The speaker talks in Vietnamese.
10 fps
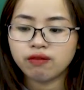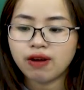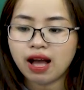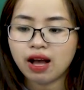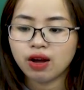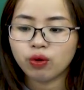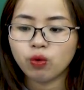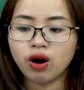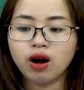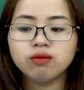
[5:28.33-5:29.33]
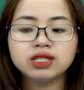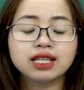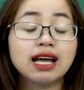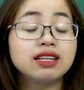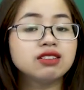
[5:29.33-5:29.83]
và của ông cha
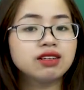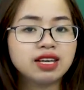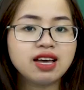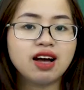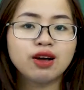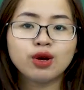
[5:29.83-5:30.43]
ta trước kia.